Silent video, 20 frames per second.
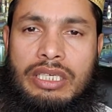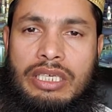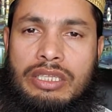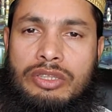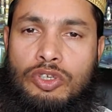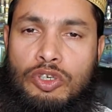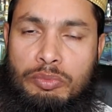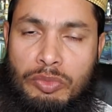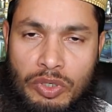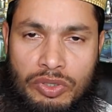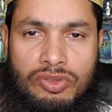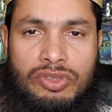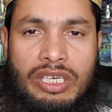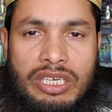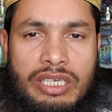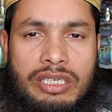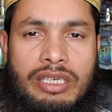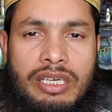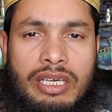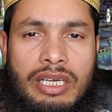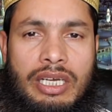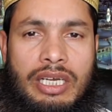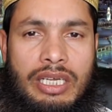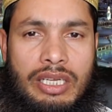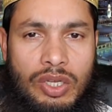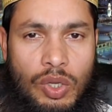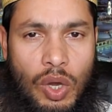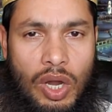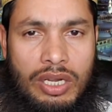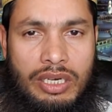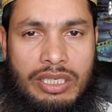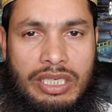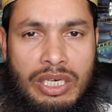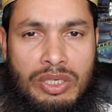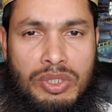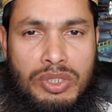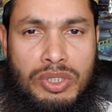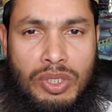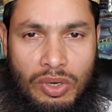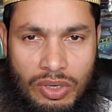ইতোমধ্যেই
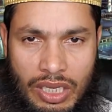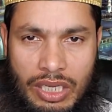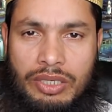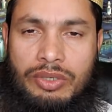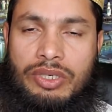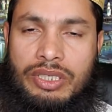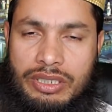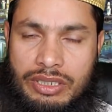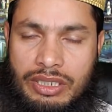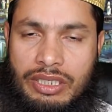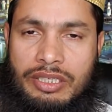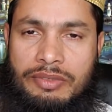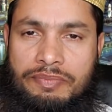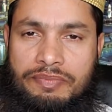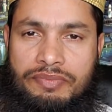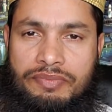লকডাউন করা হয়েছে